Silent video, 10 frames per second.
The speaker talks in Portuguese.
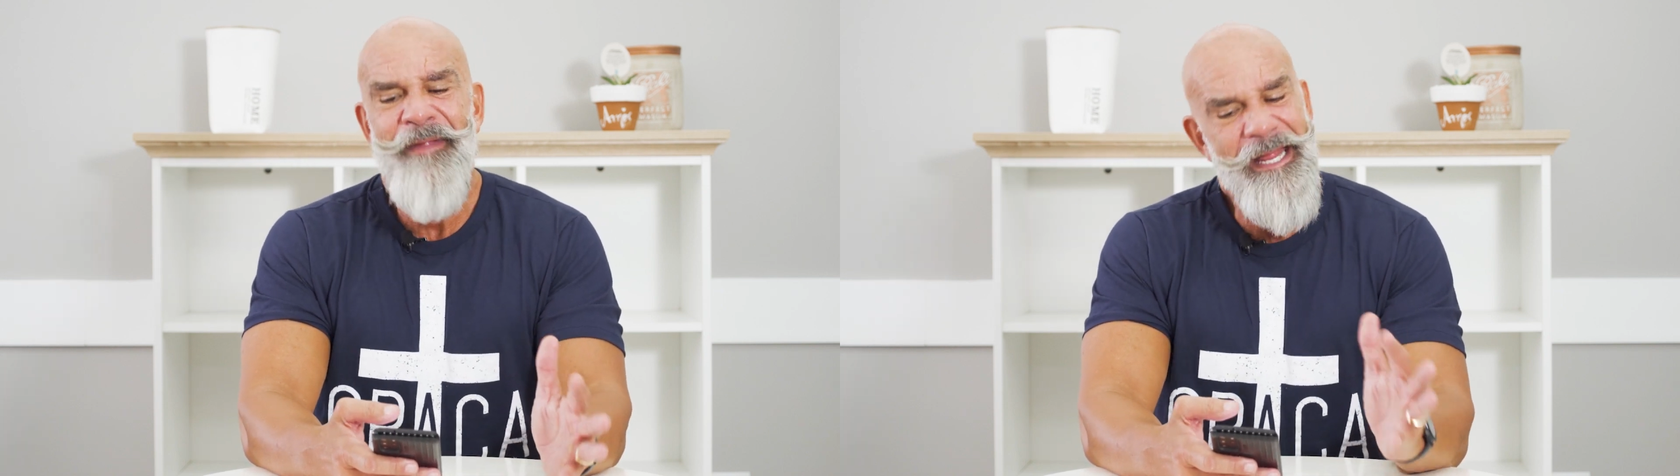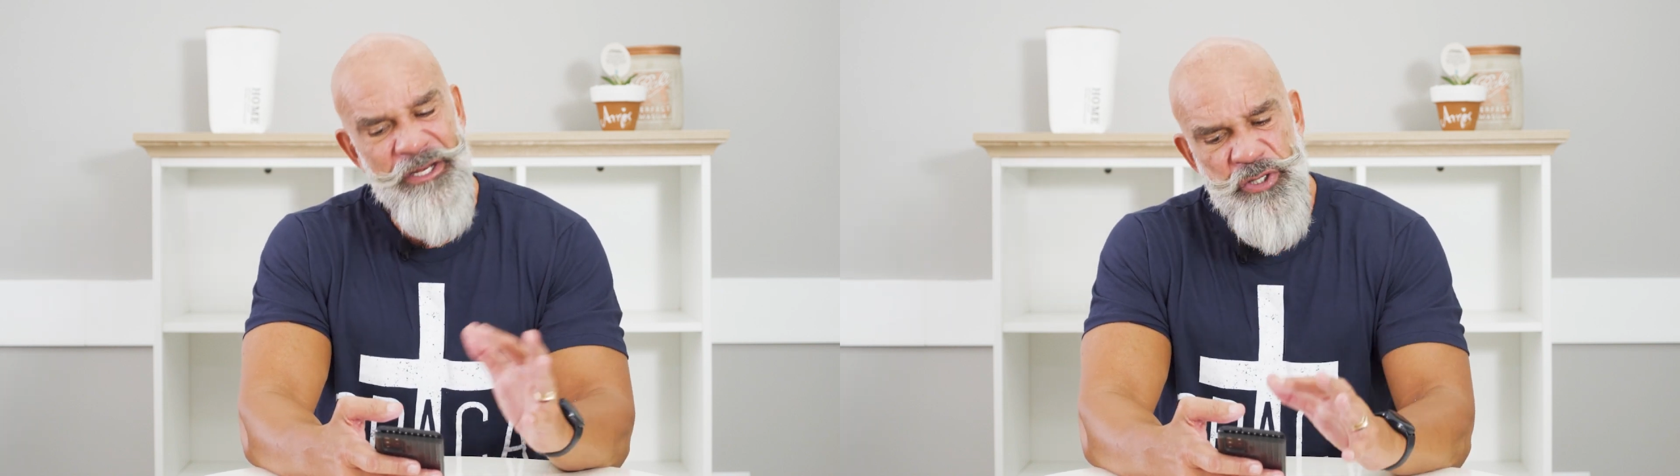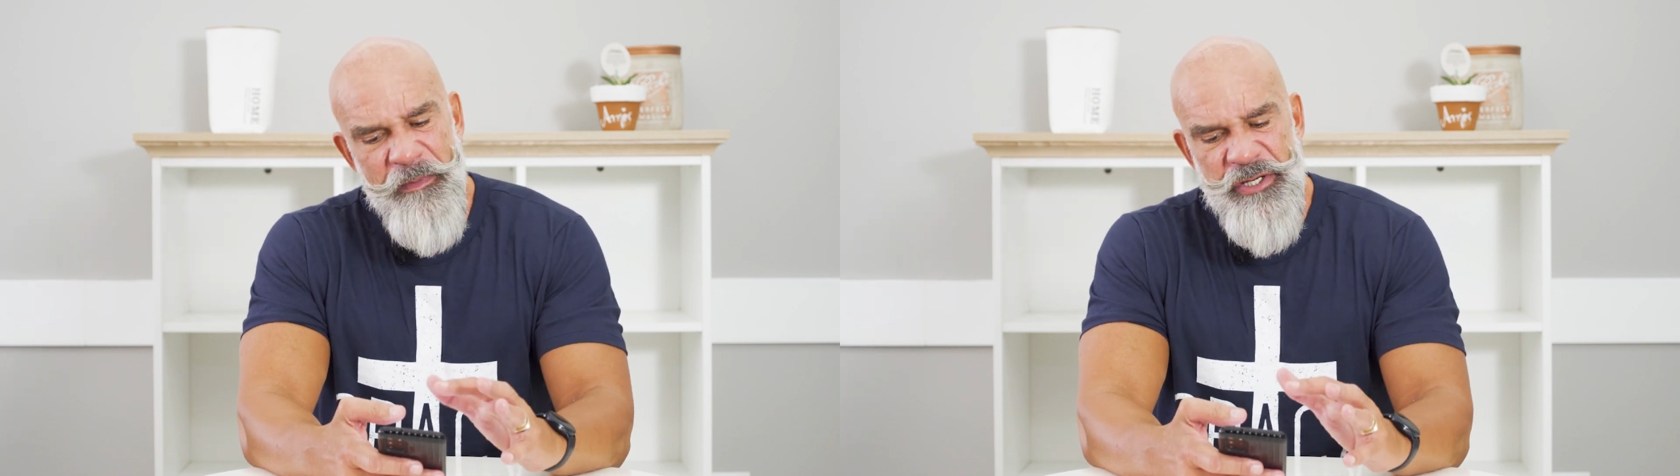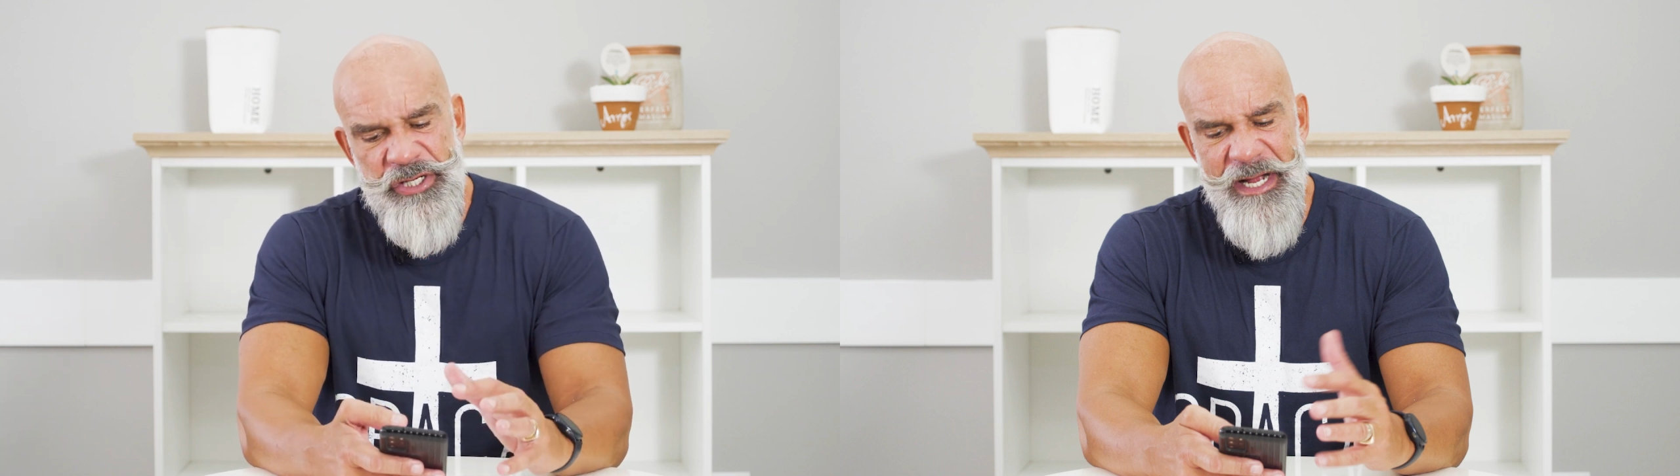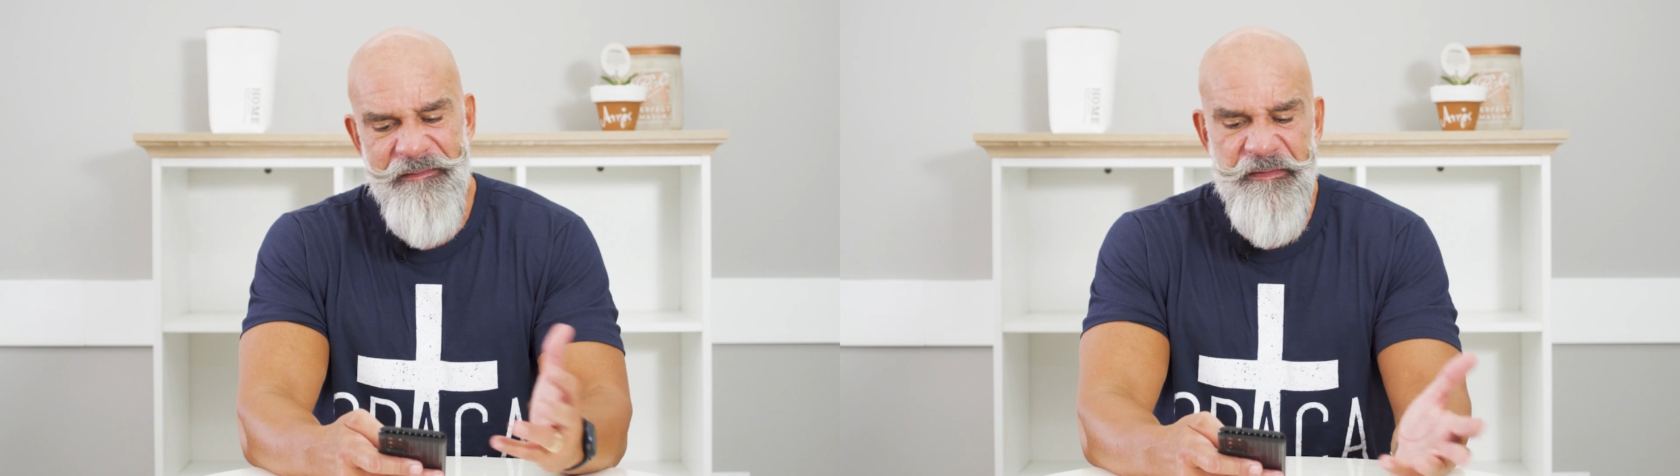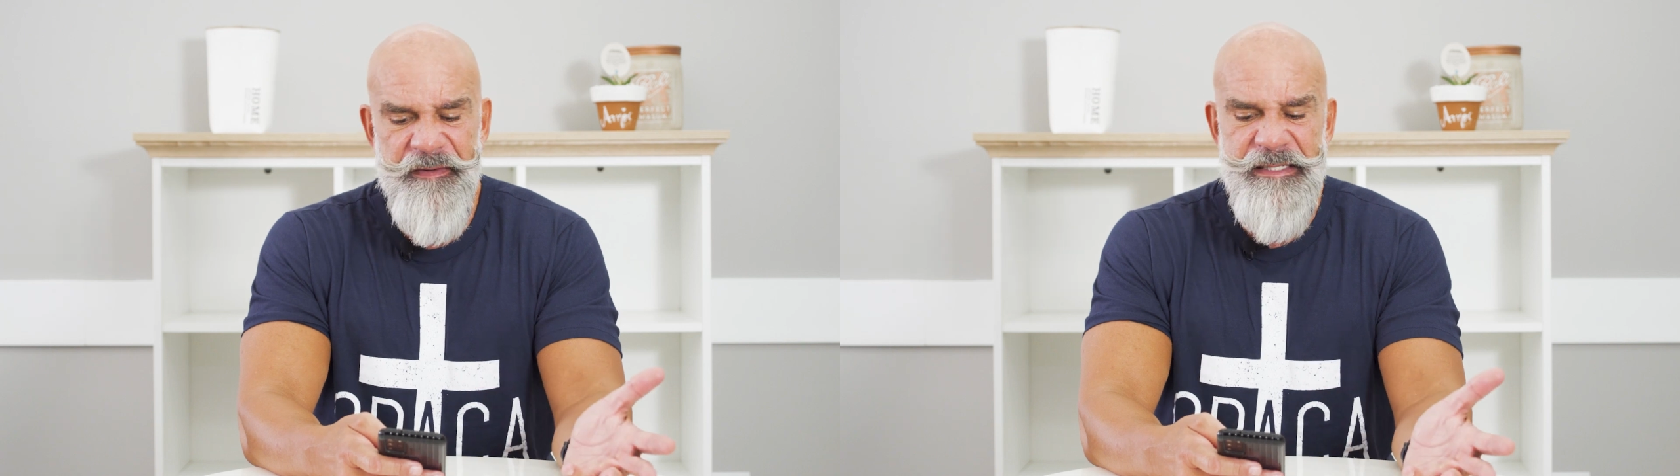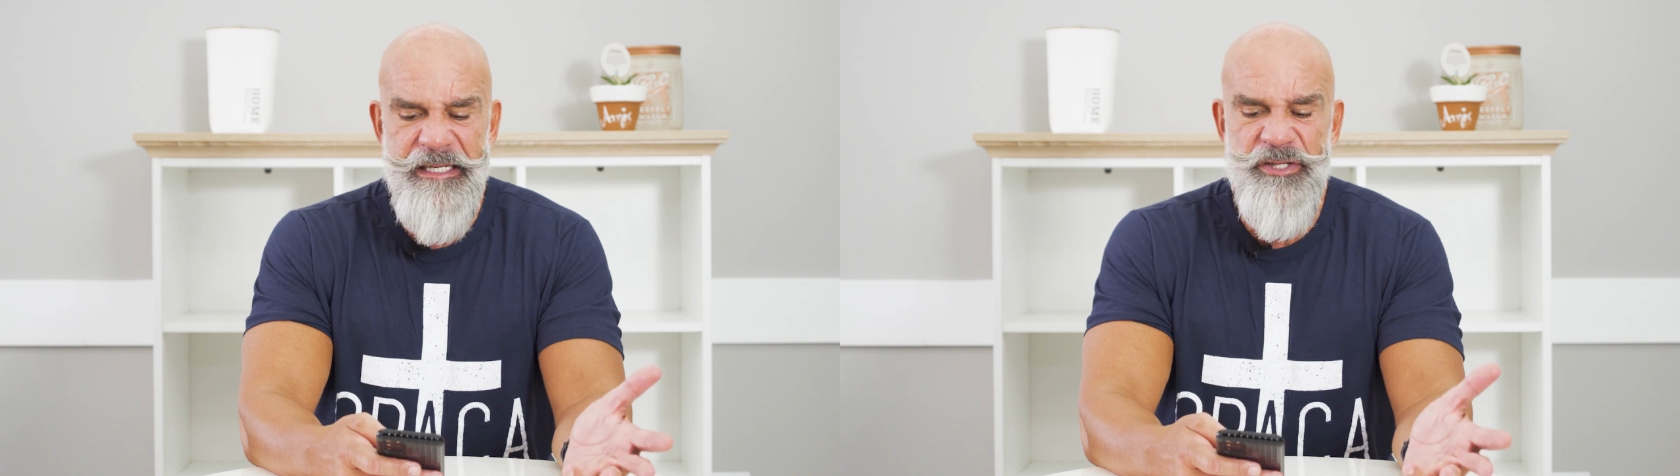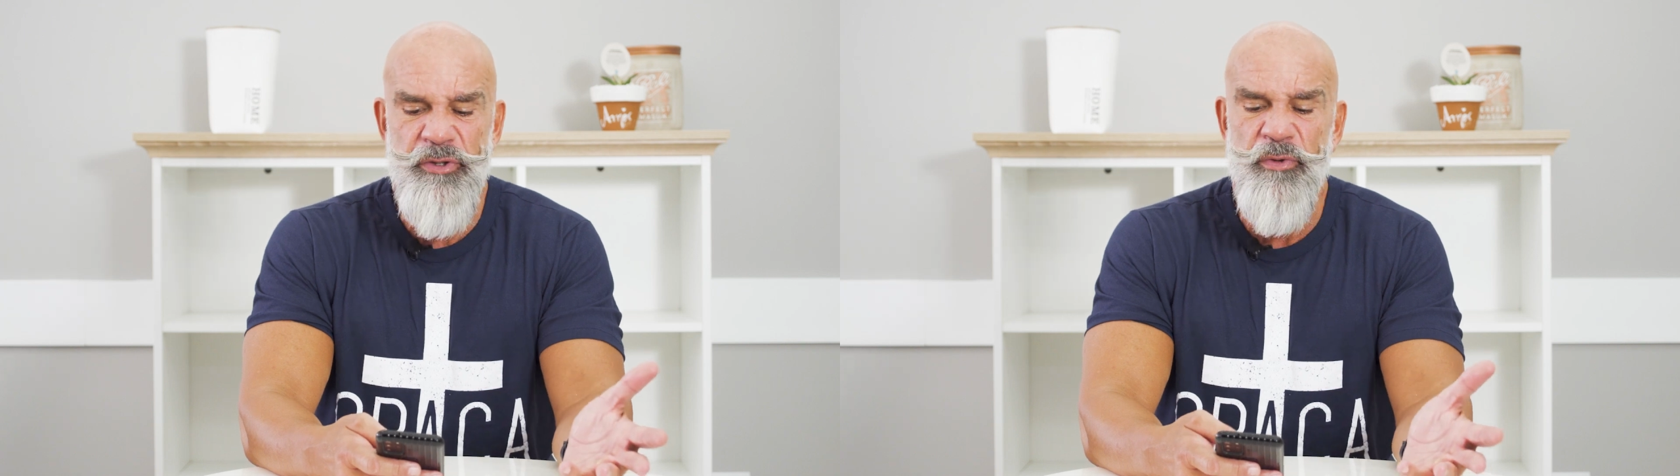ele desmanchava e
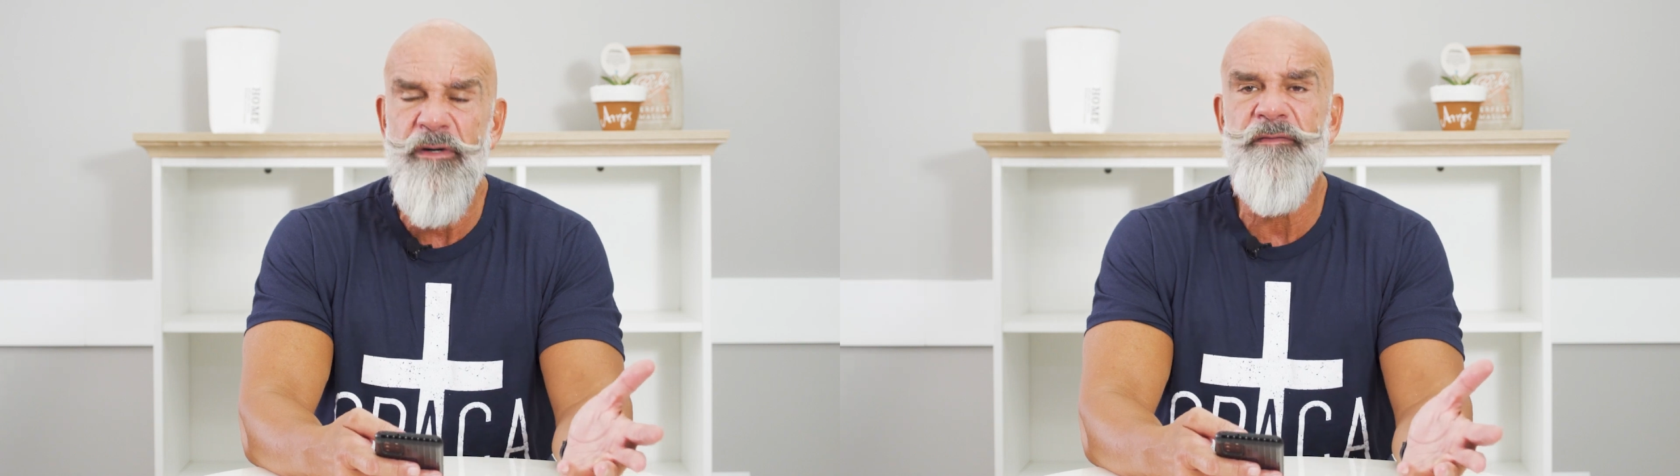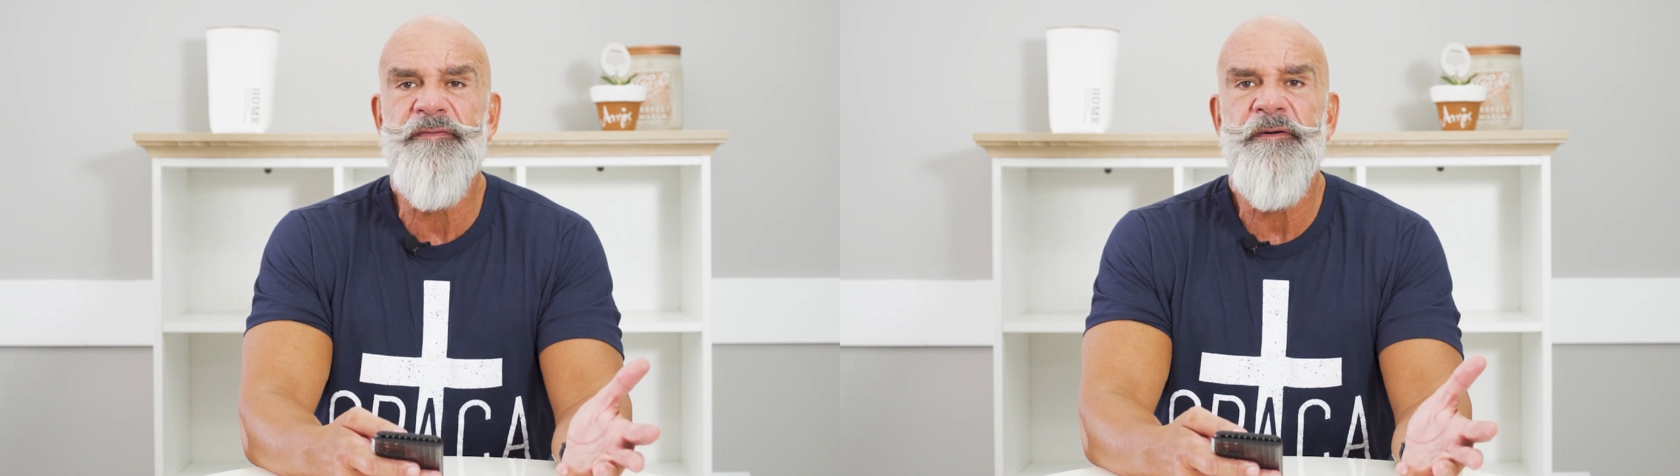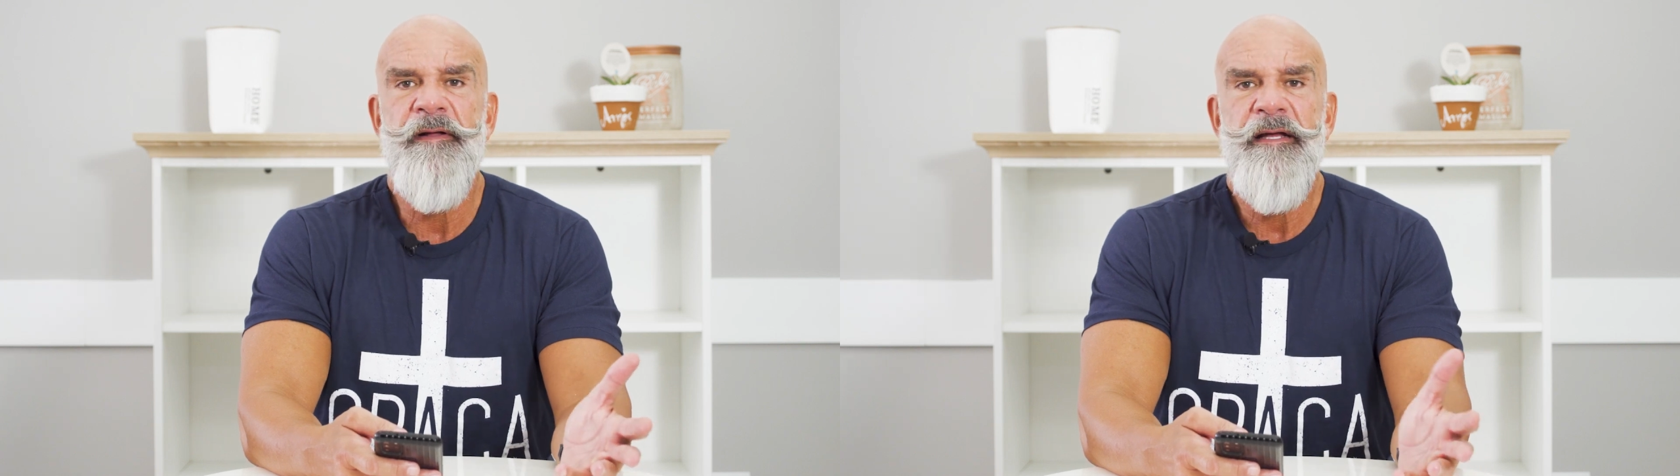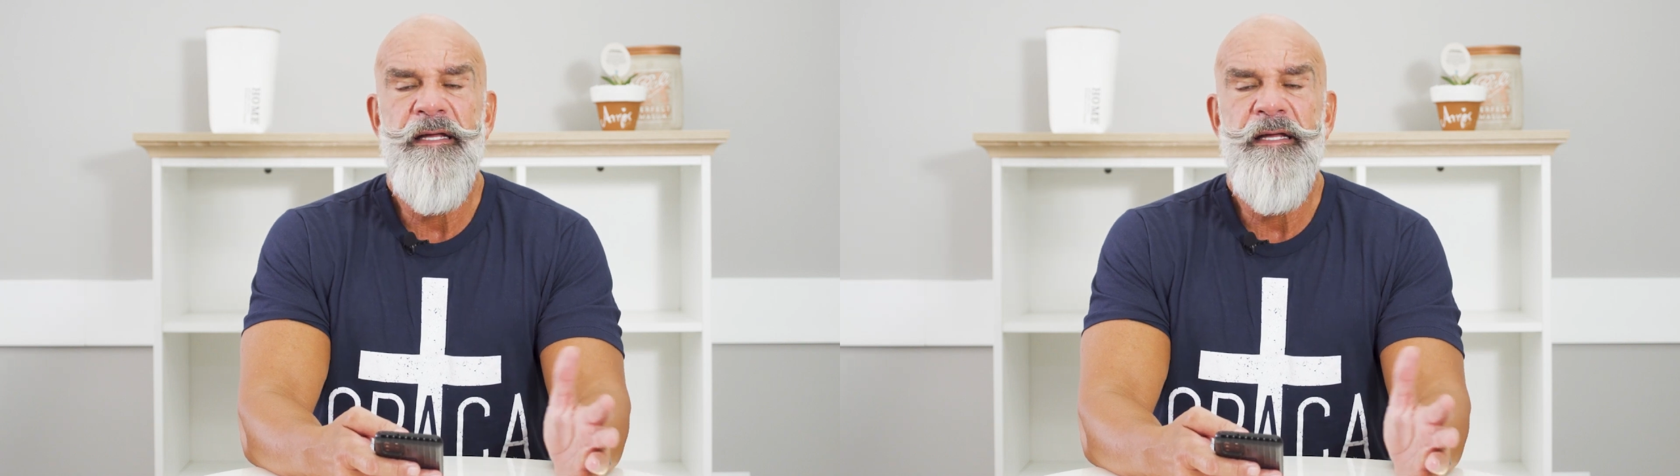fazia de novo.